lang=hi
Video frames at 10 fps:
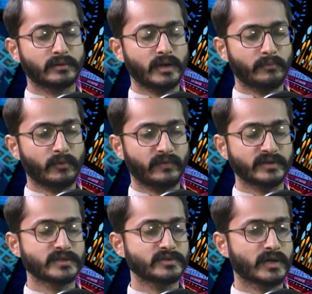का
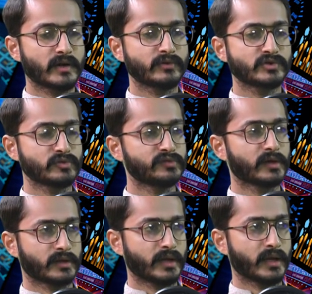प्रोफेशन जो है वो चूज़
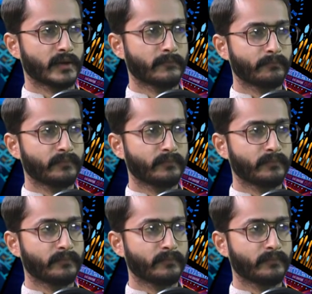करता है